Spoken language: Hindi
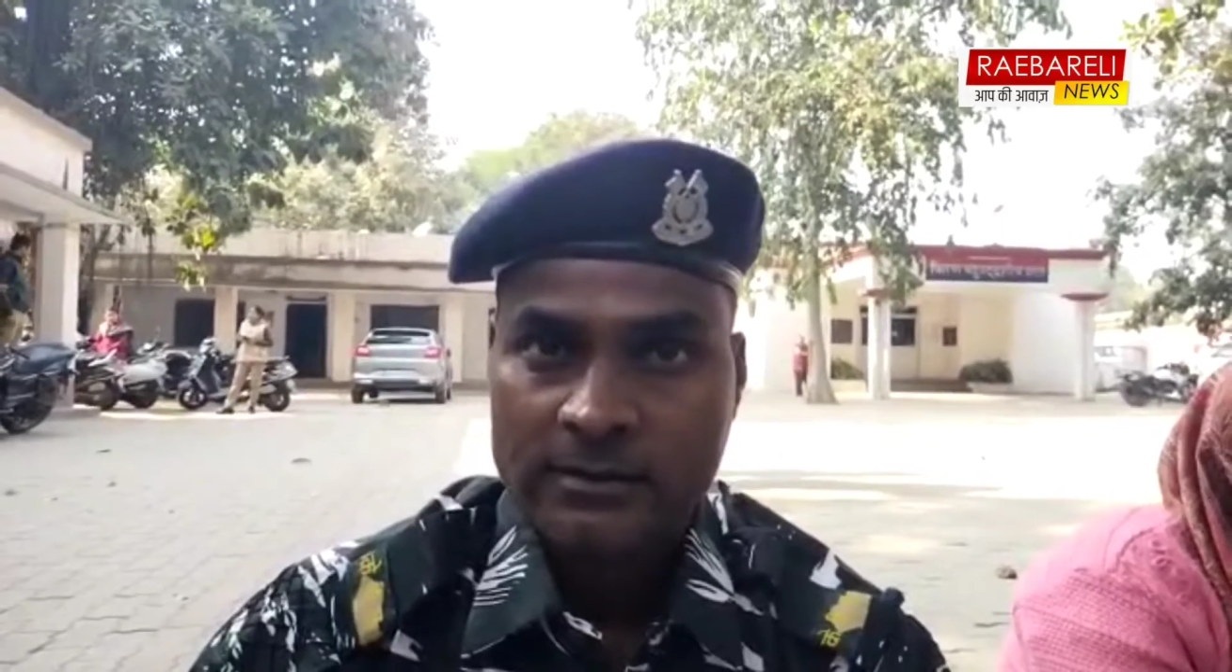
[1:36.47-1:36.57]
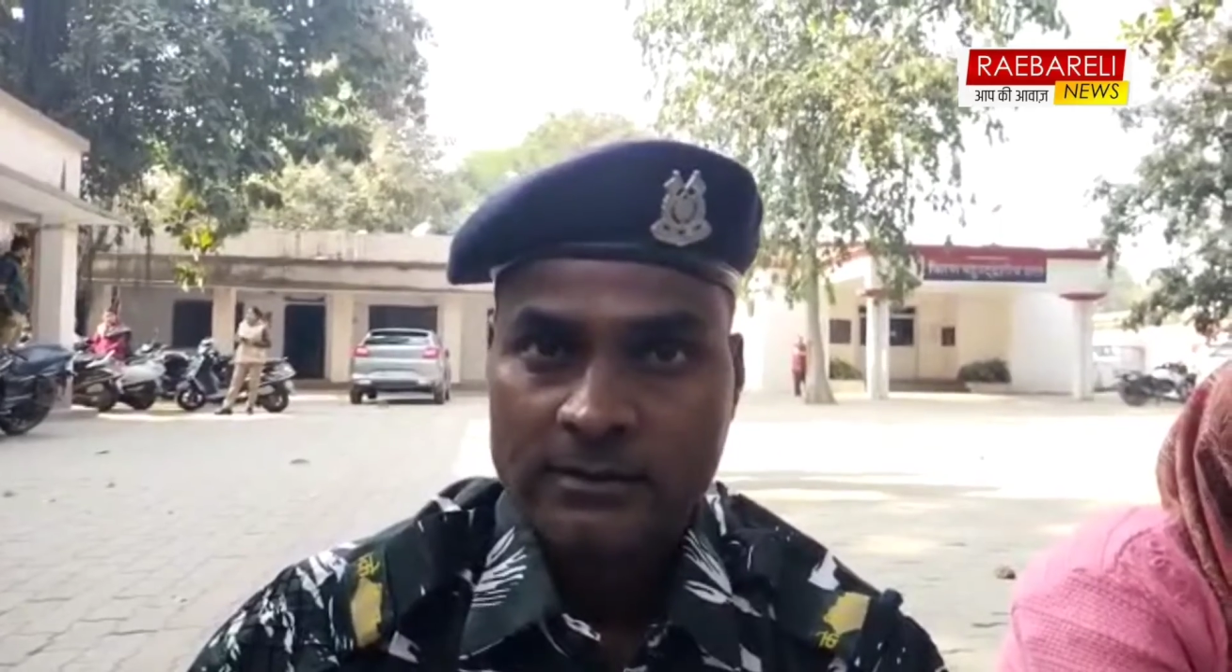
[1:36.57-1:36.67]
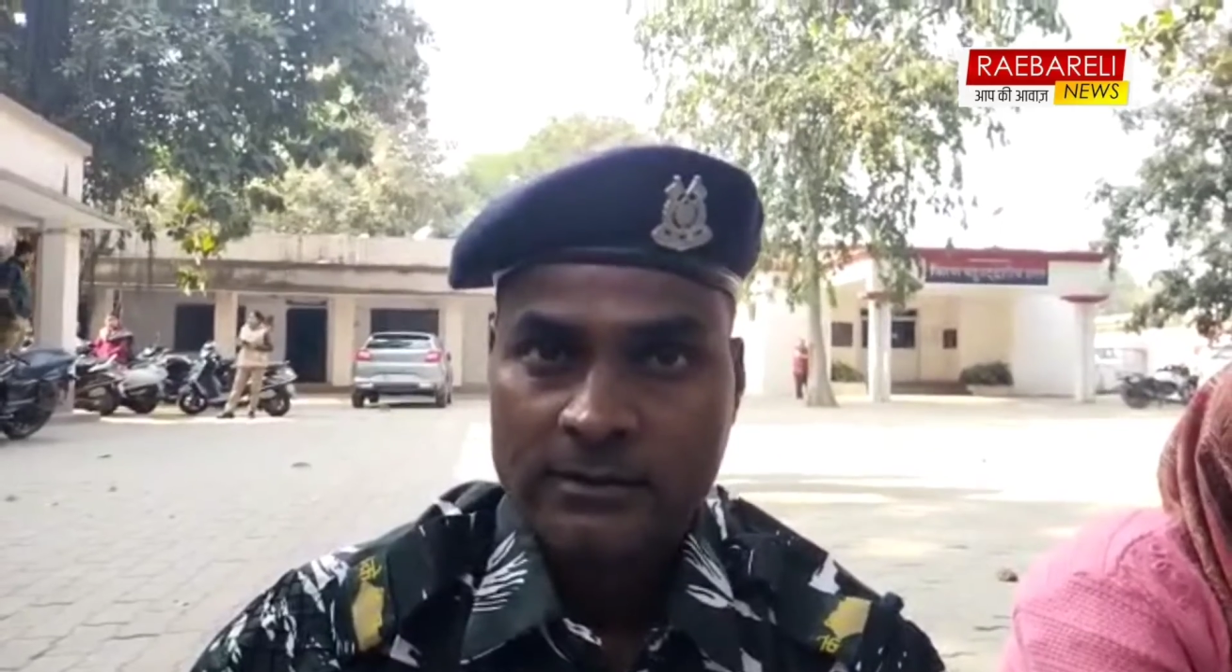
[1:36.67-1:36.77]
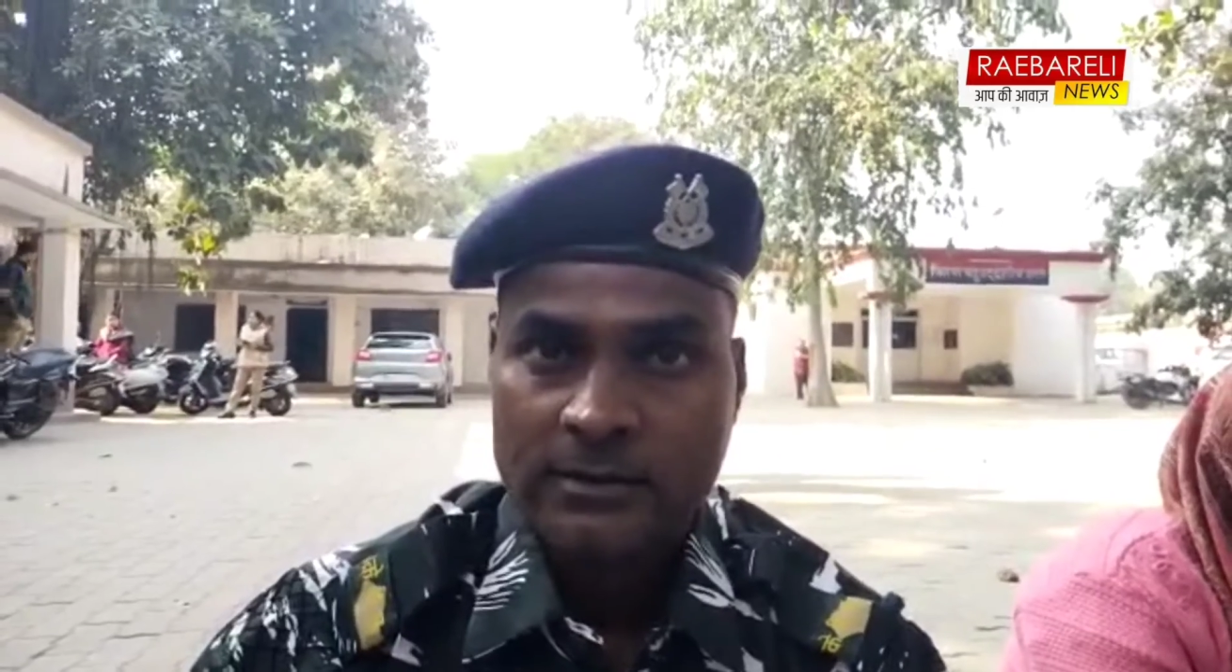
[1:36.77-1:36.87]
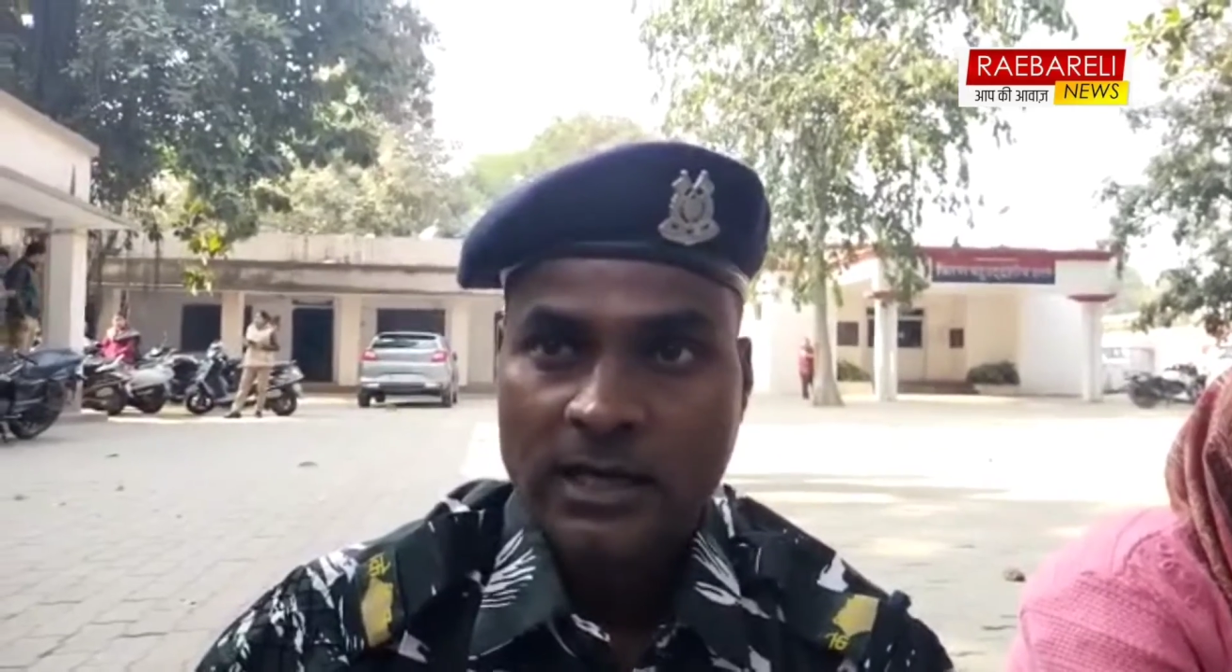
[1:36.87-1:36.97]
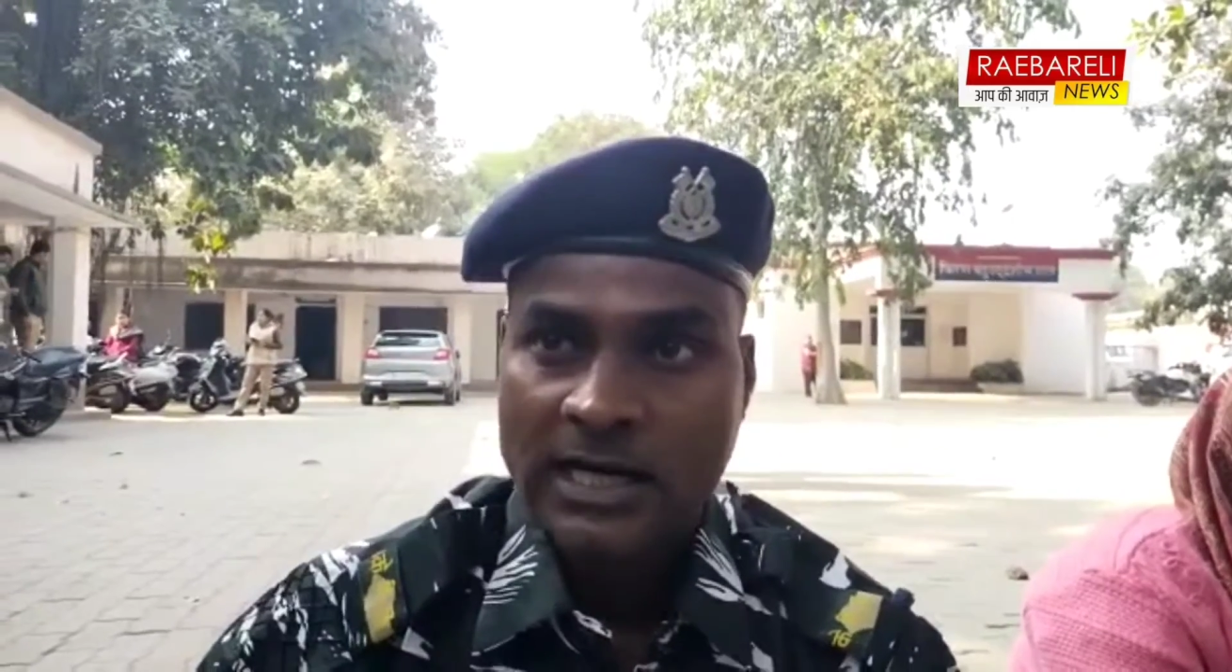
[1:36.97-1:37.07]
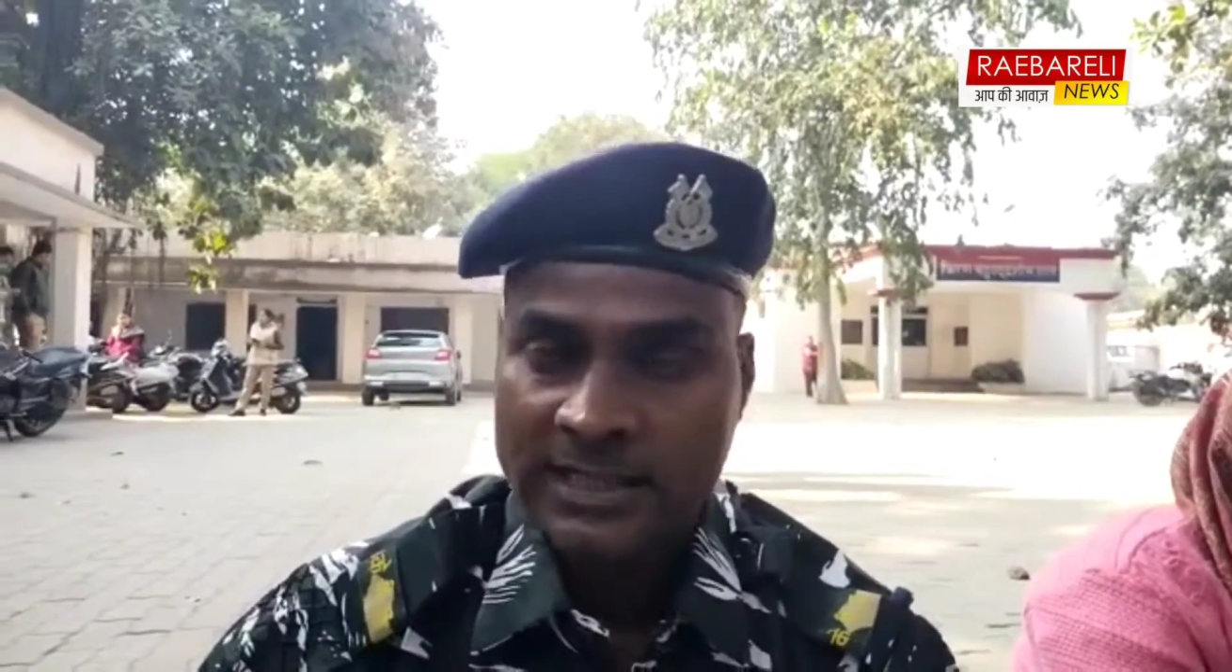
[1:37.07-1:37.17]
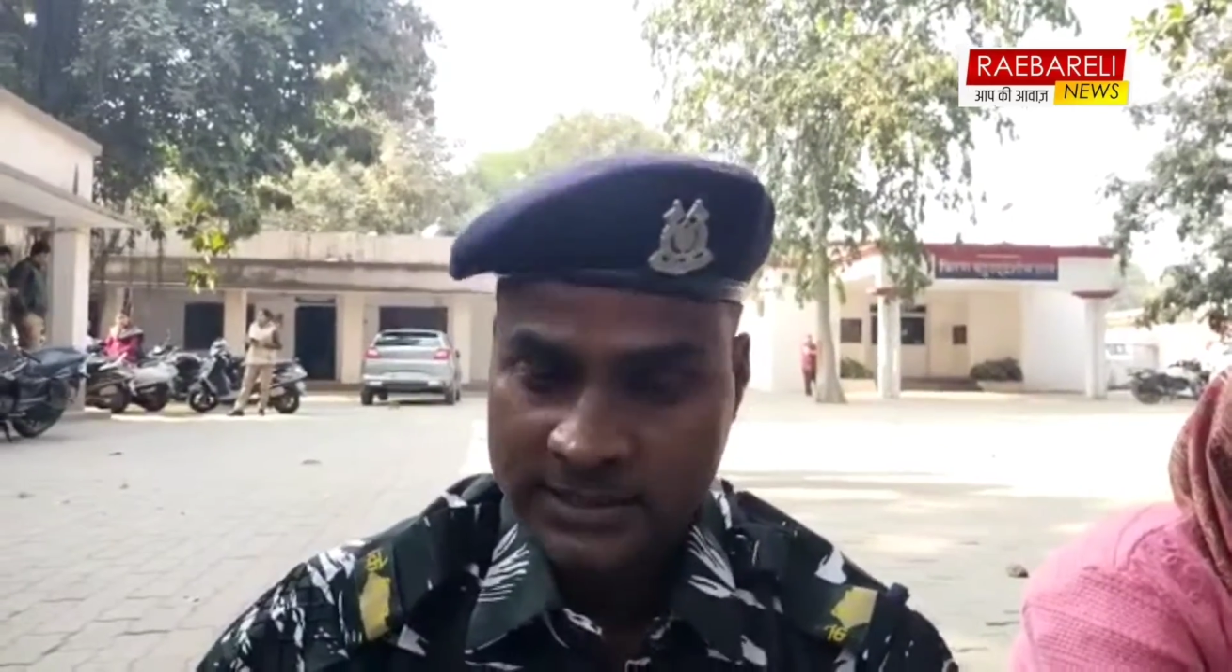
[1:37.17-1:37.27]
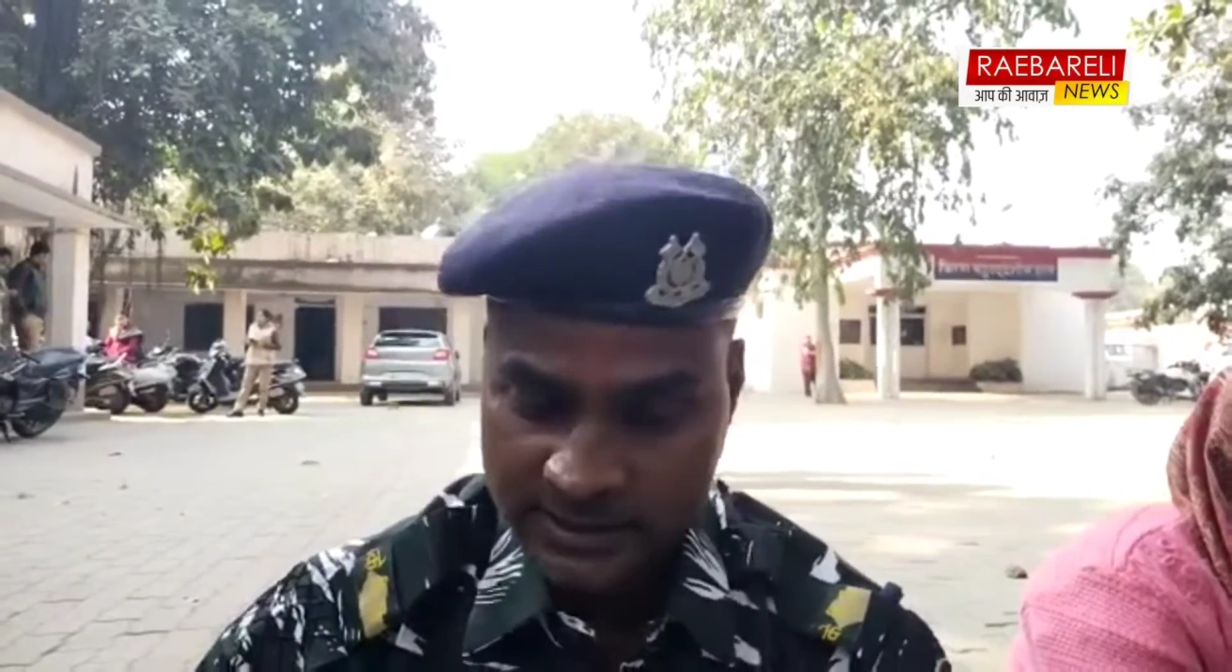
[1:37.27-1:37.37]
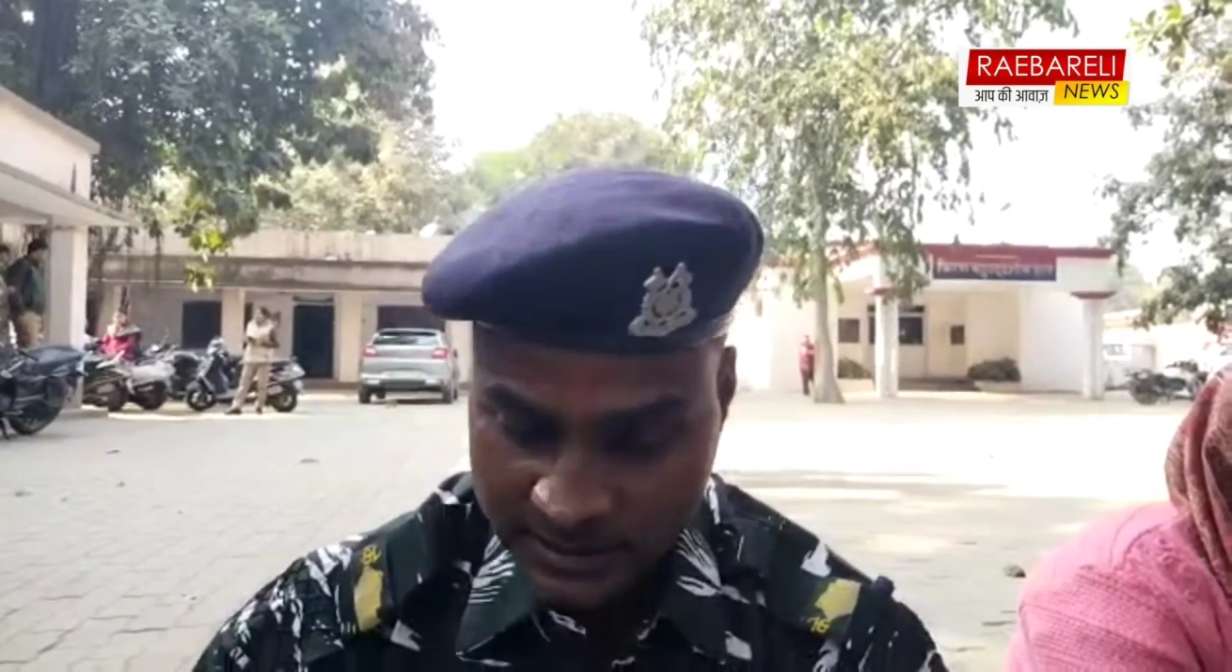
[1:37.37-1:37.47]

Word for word: था हाँ सर